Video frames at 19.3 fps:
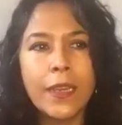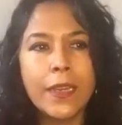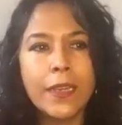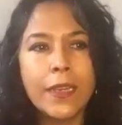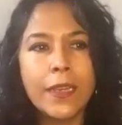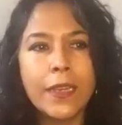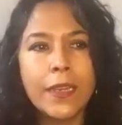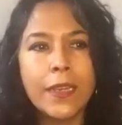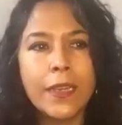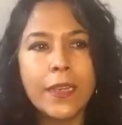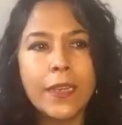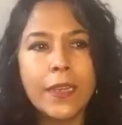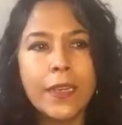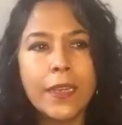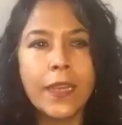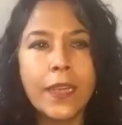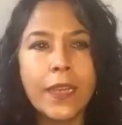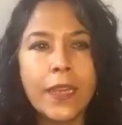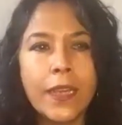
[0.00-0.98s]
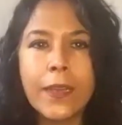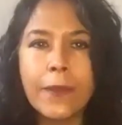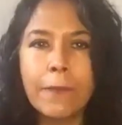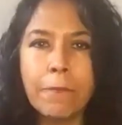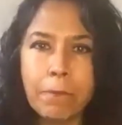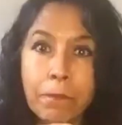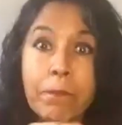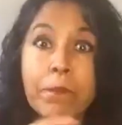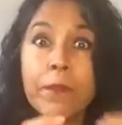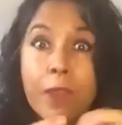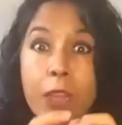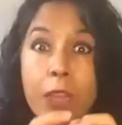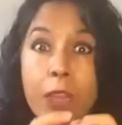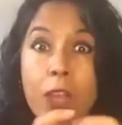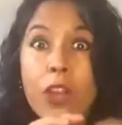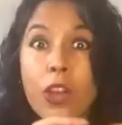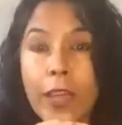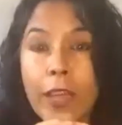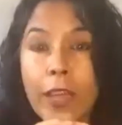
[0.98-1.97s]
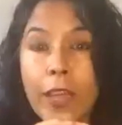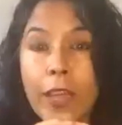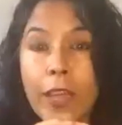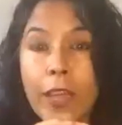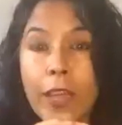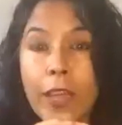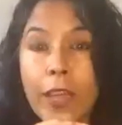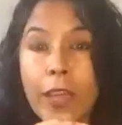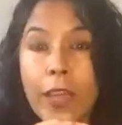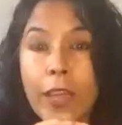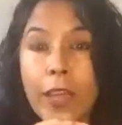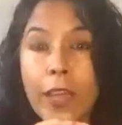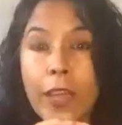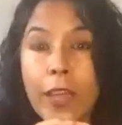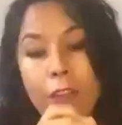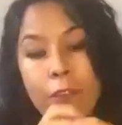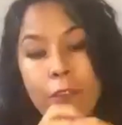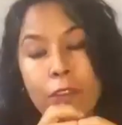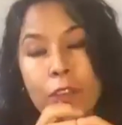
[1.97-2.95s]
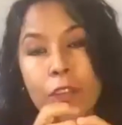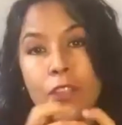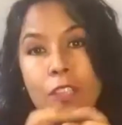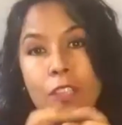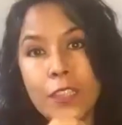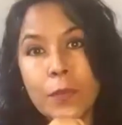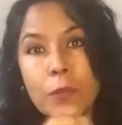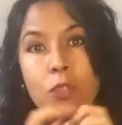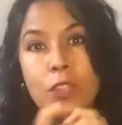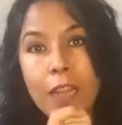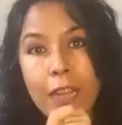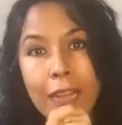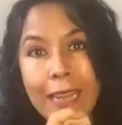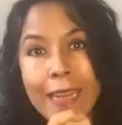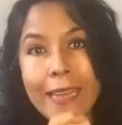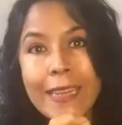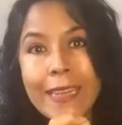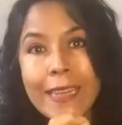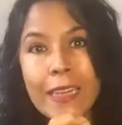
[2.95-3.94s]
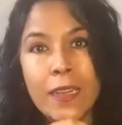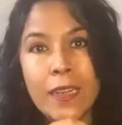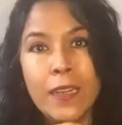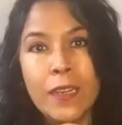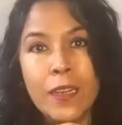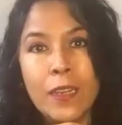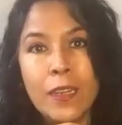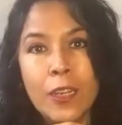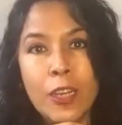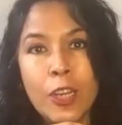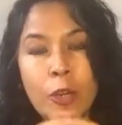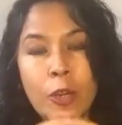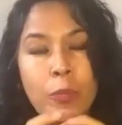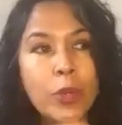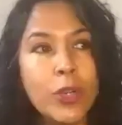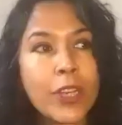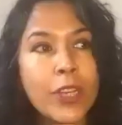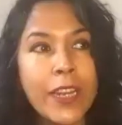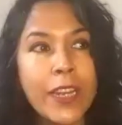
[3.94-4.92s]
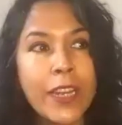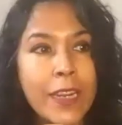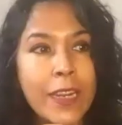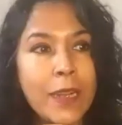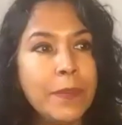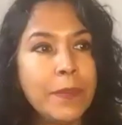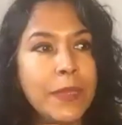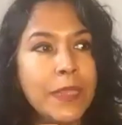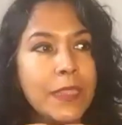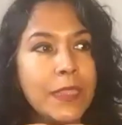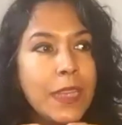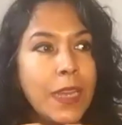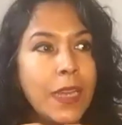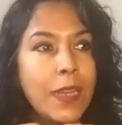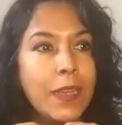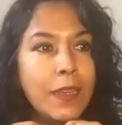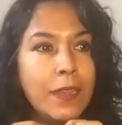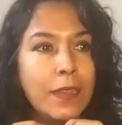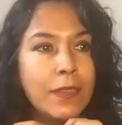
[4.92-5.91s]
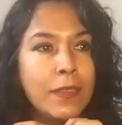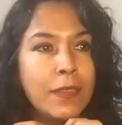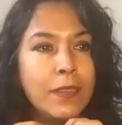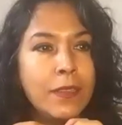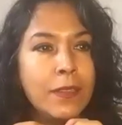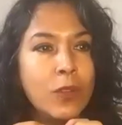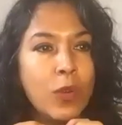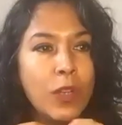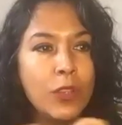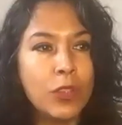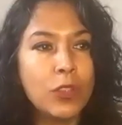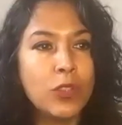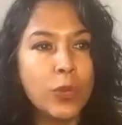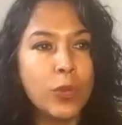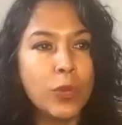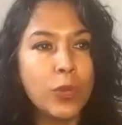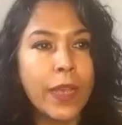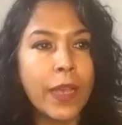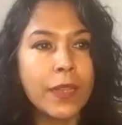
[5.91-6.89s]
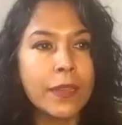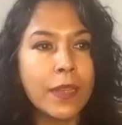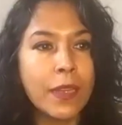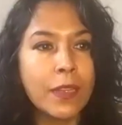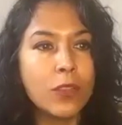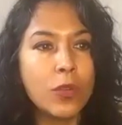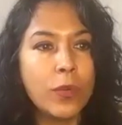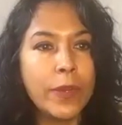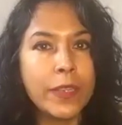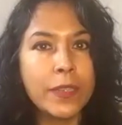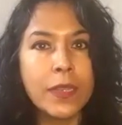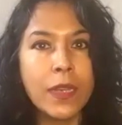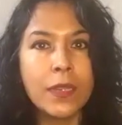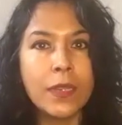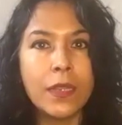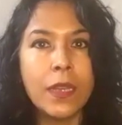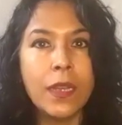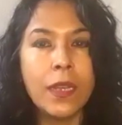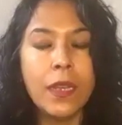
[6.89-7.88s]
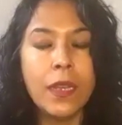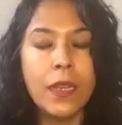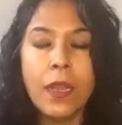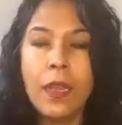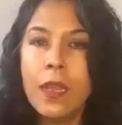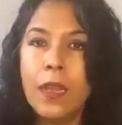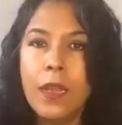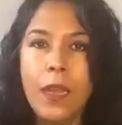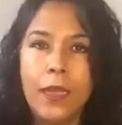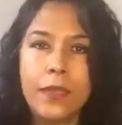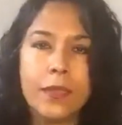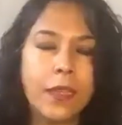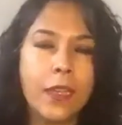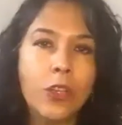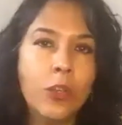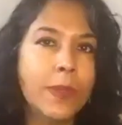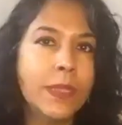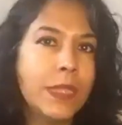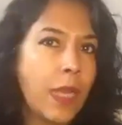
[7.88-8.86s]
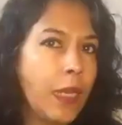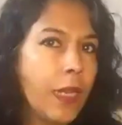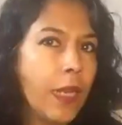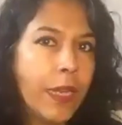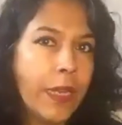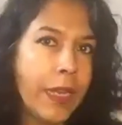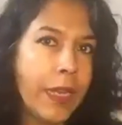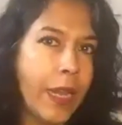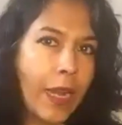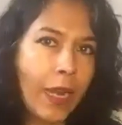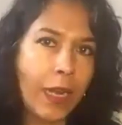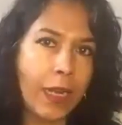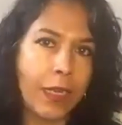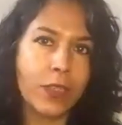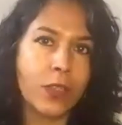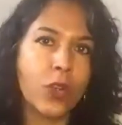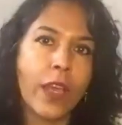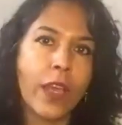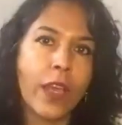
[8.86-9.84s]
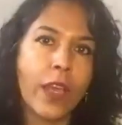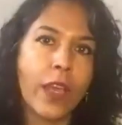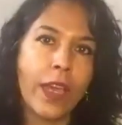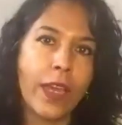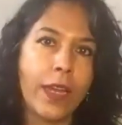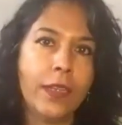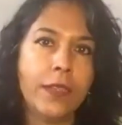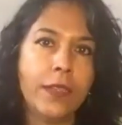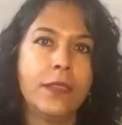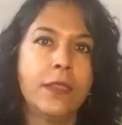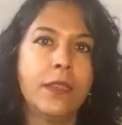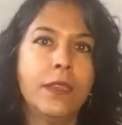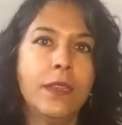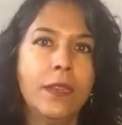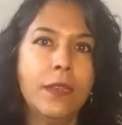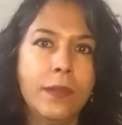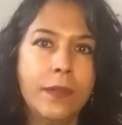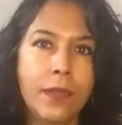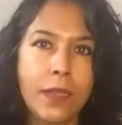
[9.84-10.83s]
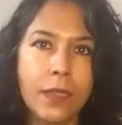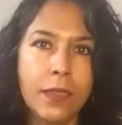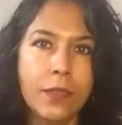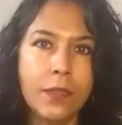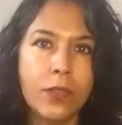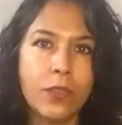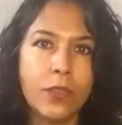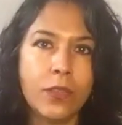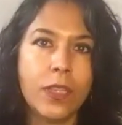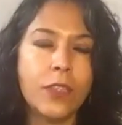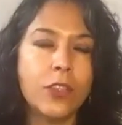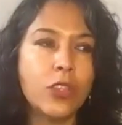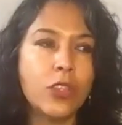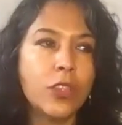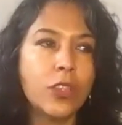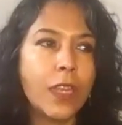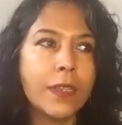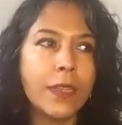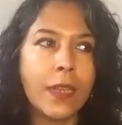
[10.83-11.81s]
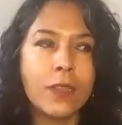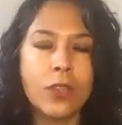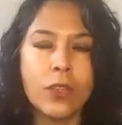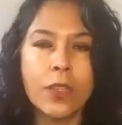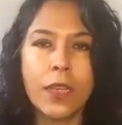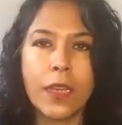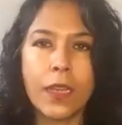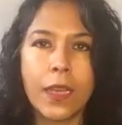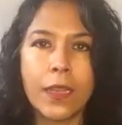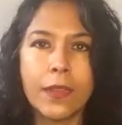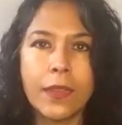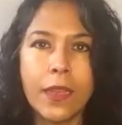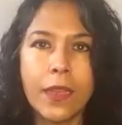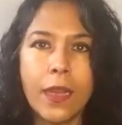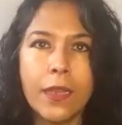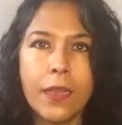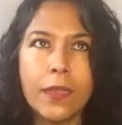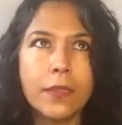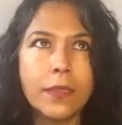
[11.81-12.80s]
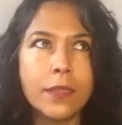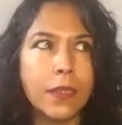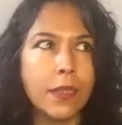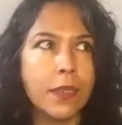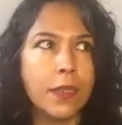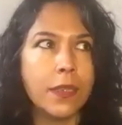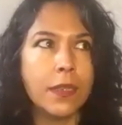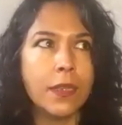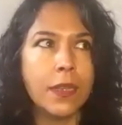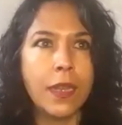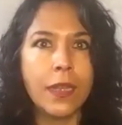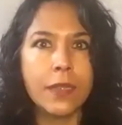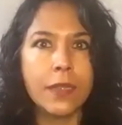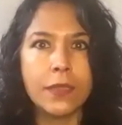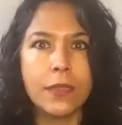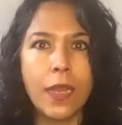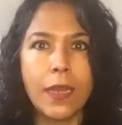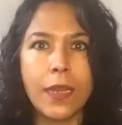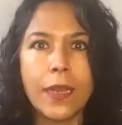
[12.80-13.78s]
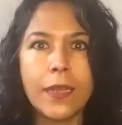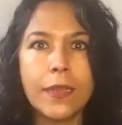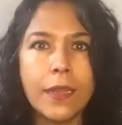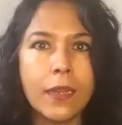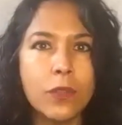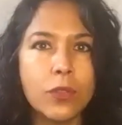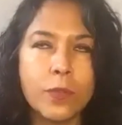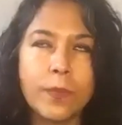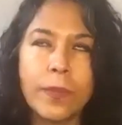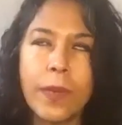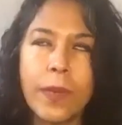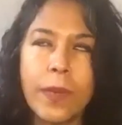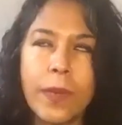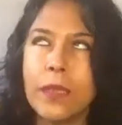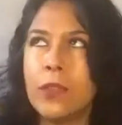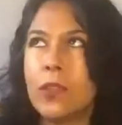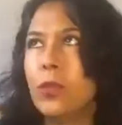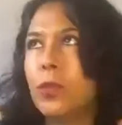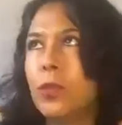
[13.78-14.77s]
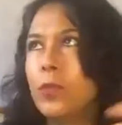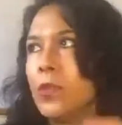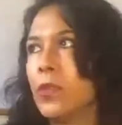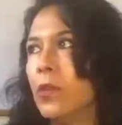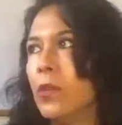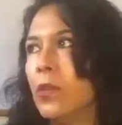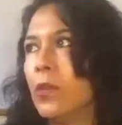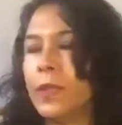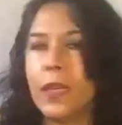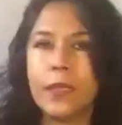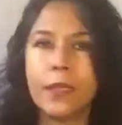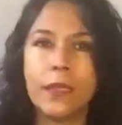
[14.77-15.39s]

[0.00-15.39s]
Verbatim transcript: Y creo que ahí, ahí fue donde hicimos clic, porque realmente cuando estuve cantando versátil, las que no me salían eran las rockeras. O sea, yo tratando de cantar este, las de Alejandra Guzmán, no, pues olvídate.